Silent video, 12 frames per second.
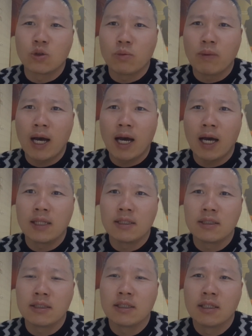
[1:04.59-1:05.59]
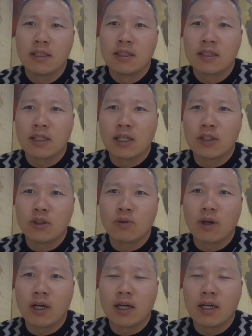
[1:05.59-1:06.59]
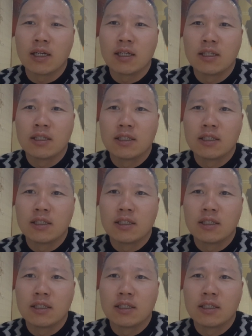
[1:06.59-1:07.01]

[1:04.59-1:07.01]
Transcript: 또 많은 개들과